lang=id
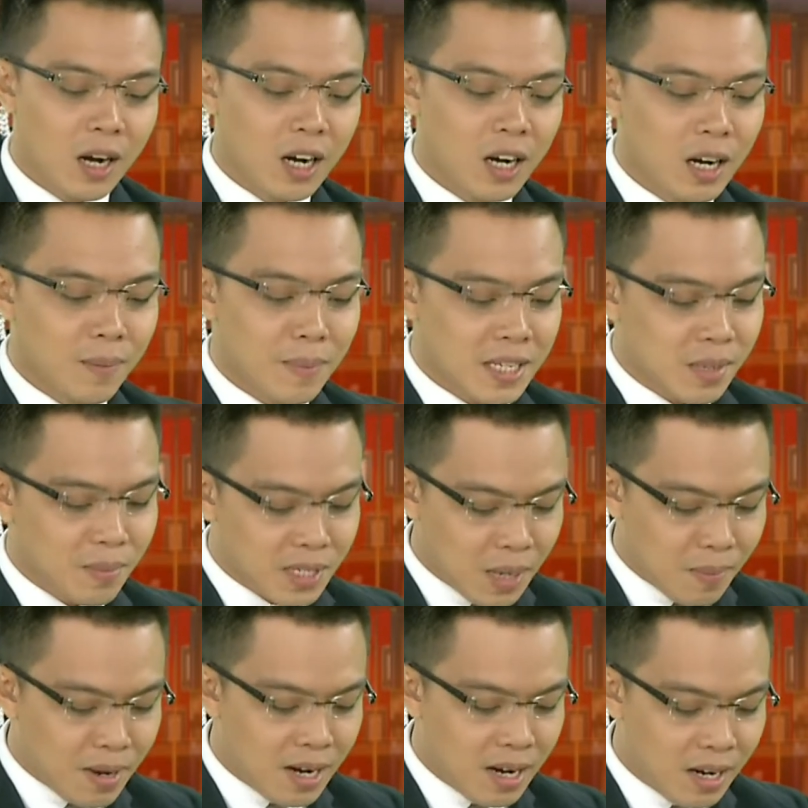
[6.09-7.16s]
Uh, masih
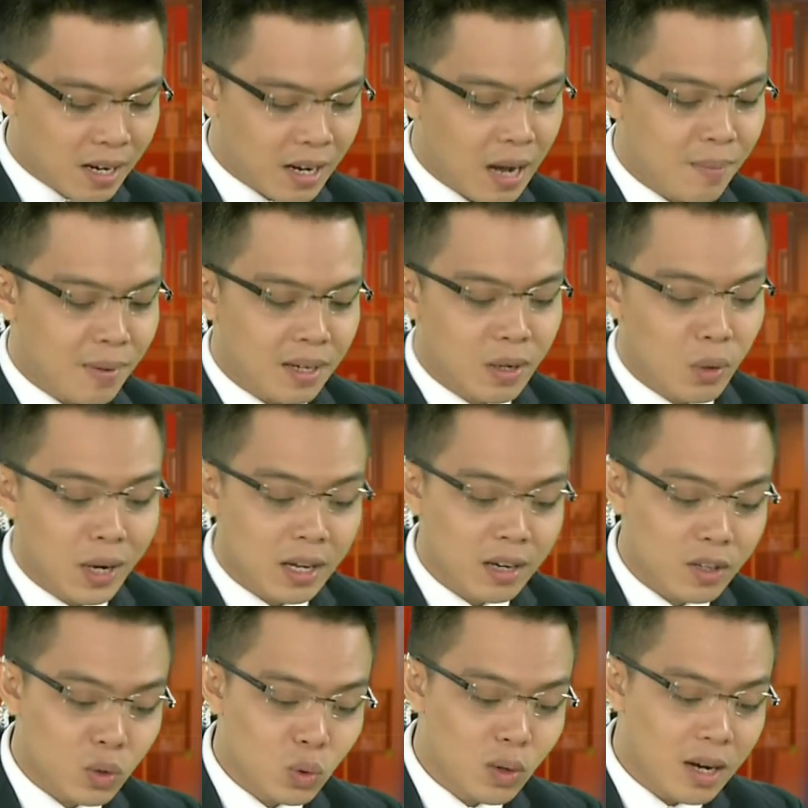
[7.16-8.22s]
bersama kami Wakil
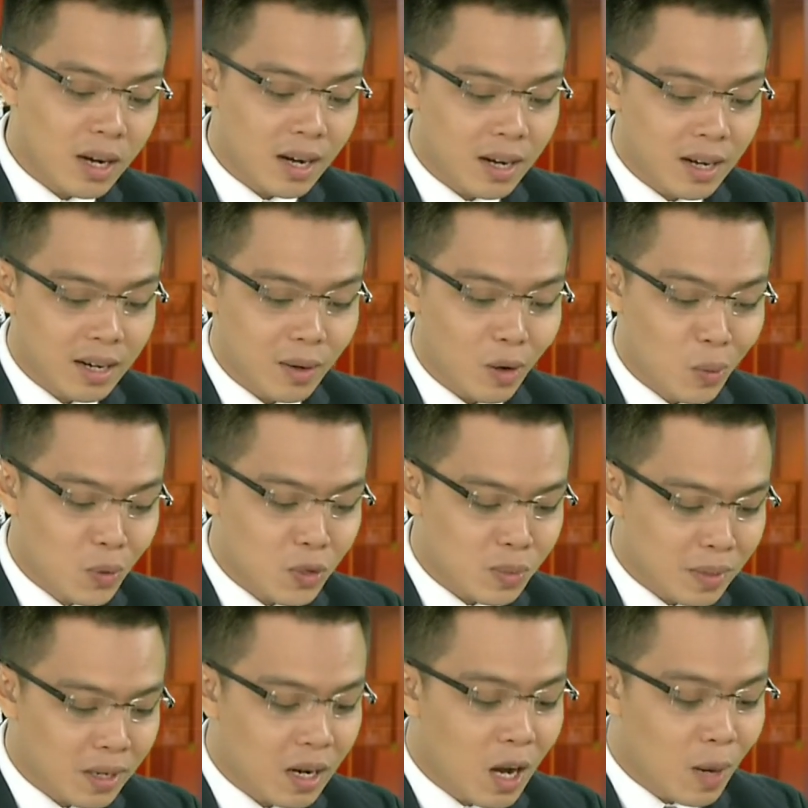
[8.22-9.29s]
Ketua
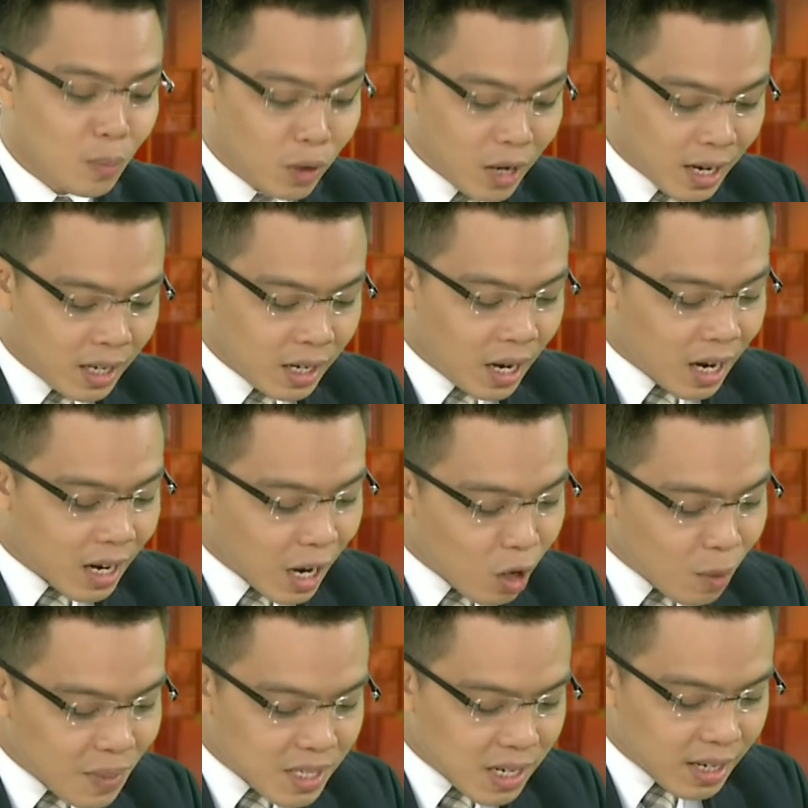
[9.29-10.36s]
Ombudsman, Bu Leli.
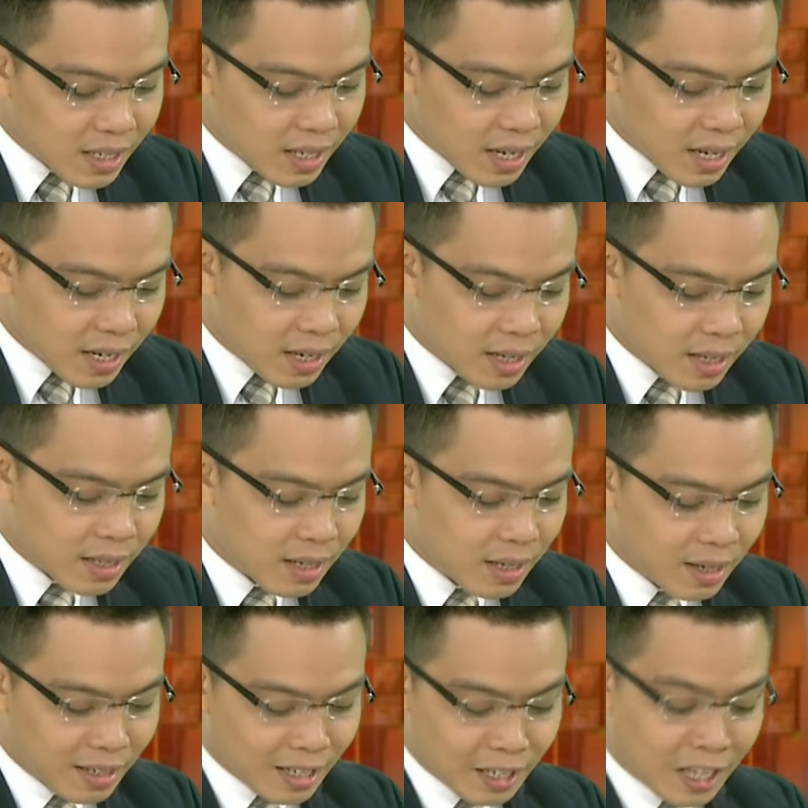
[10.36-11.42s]
Kalau misalnya uh,
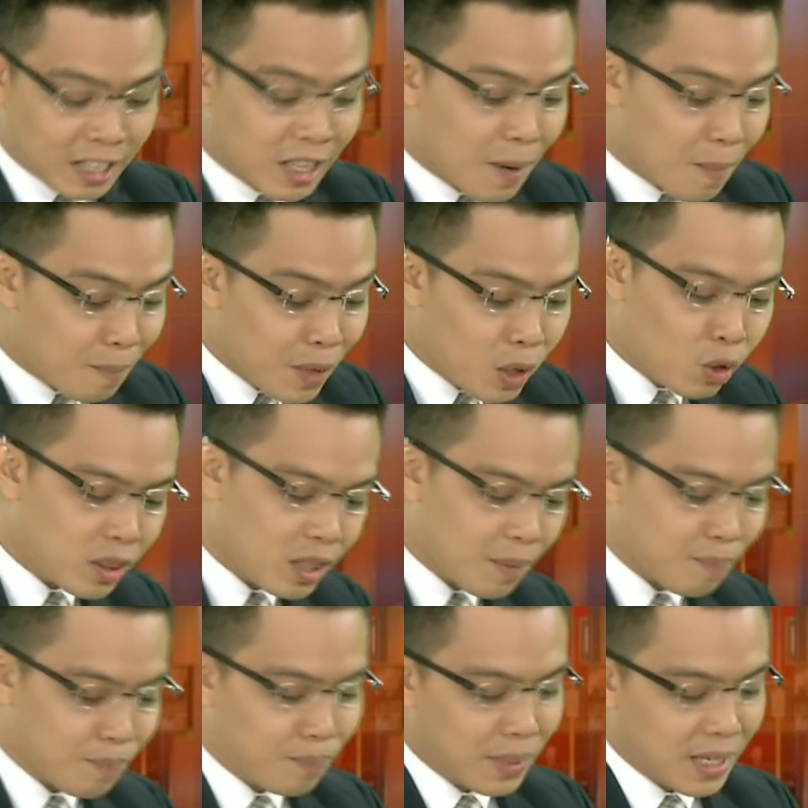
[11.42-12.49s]
uh, kita
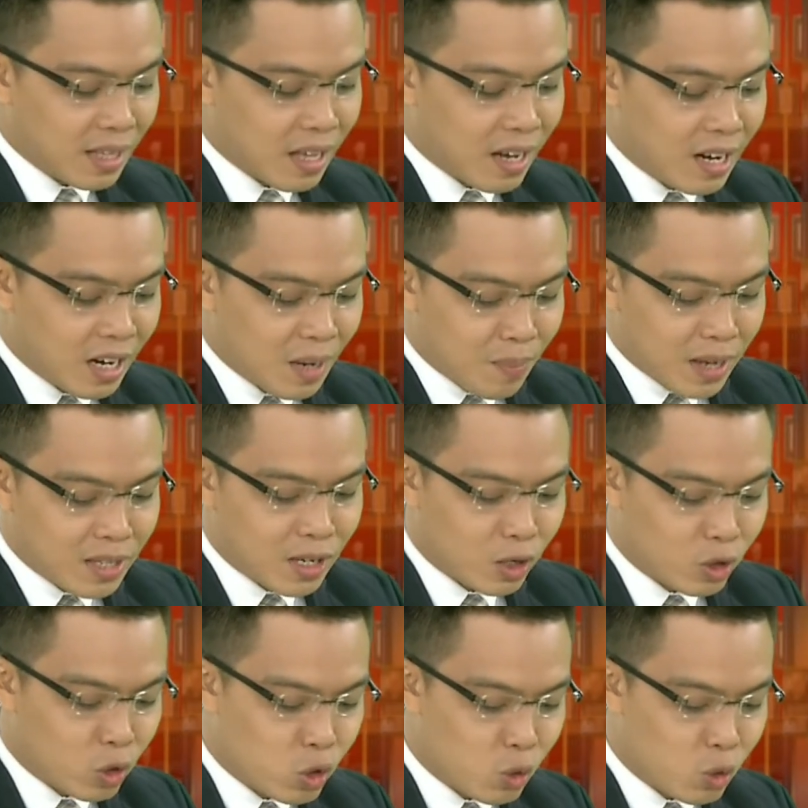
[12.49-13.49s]
mengutip pernyataan dari Pak Jarod